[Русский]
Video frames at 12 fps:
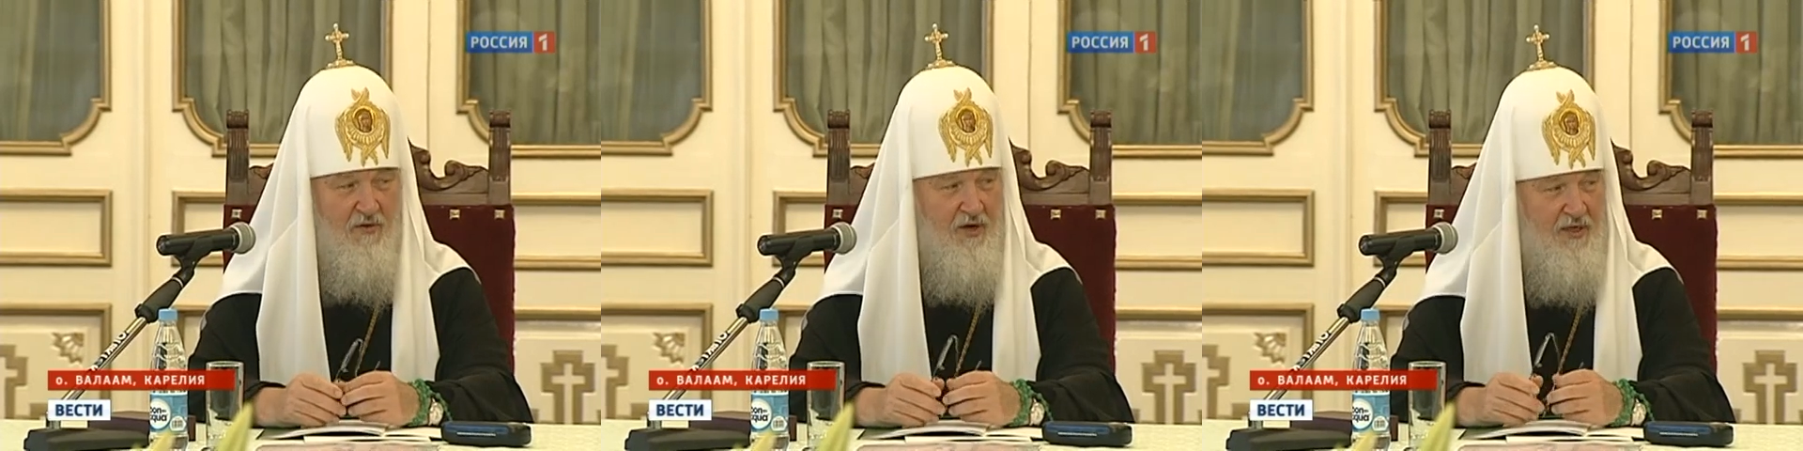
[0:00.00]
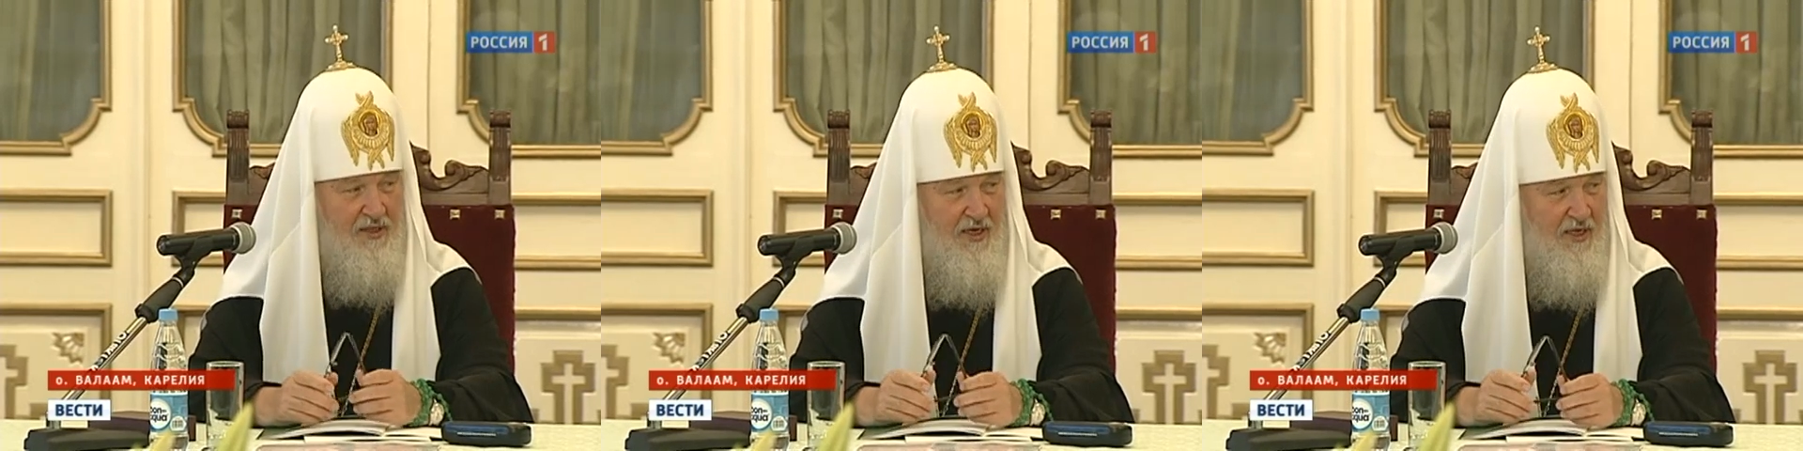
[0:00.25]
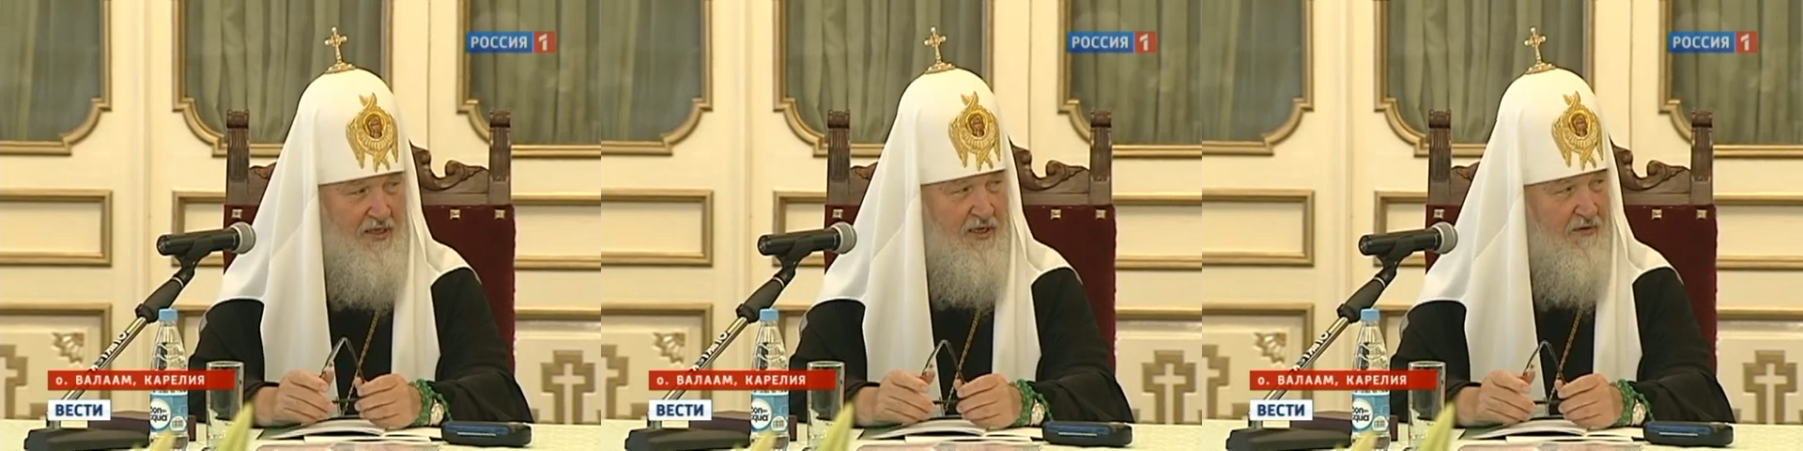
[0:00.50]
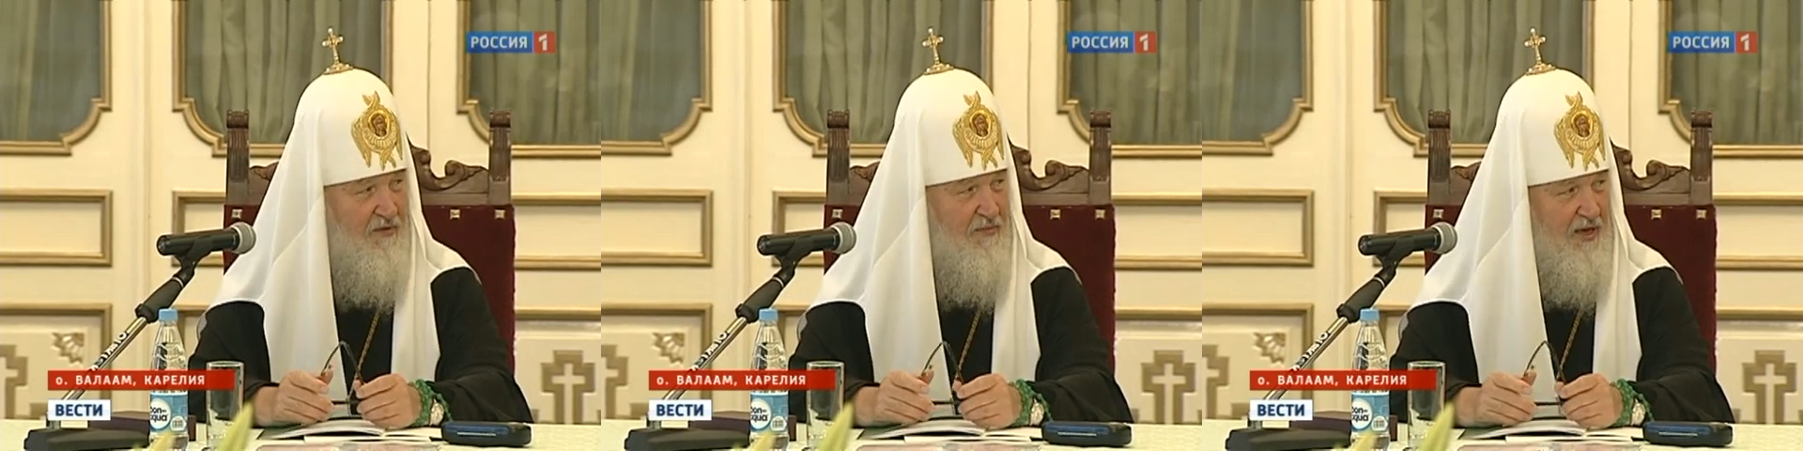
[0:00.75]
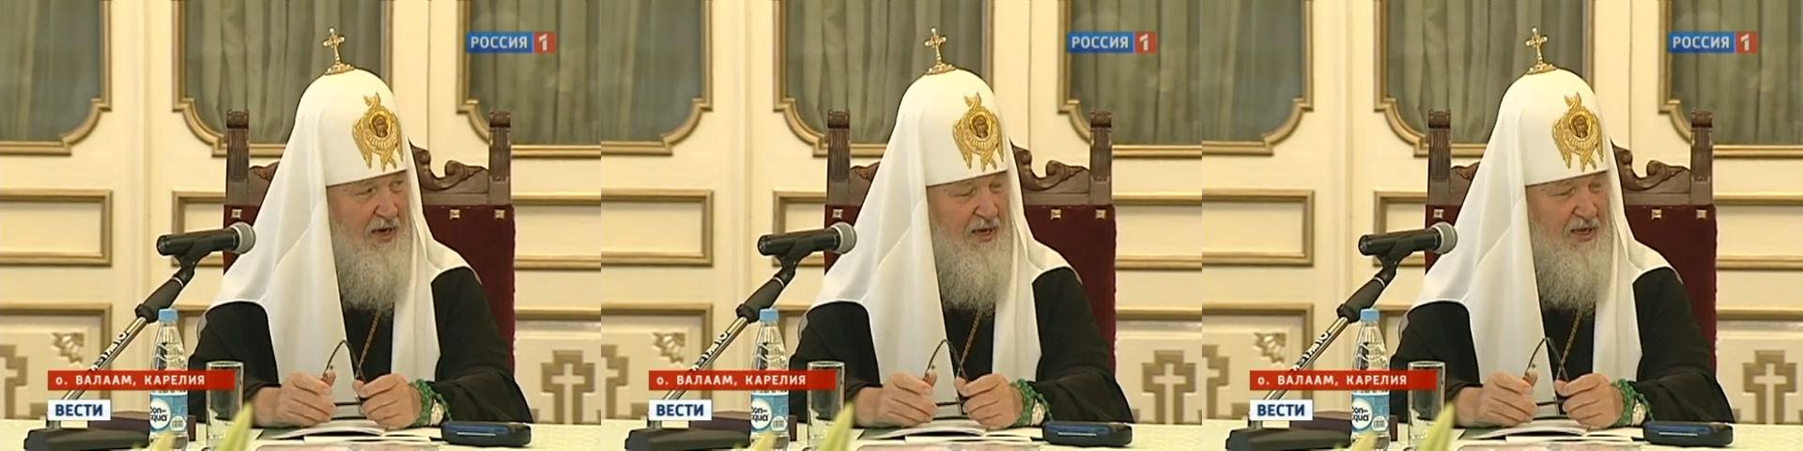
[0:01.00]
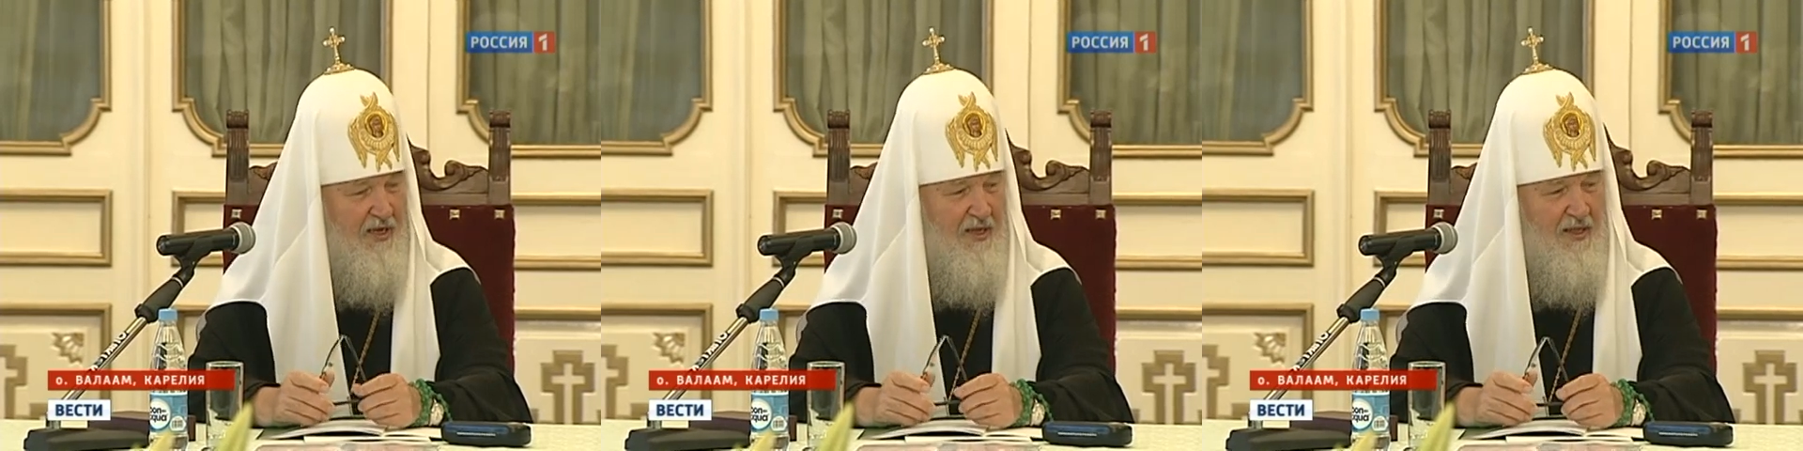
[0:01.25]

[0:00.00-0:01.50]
всего христианского мира,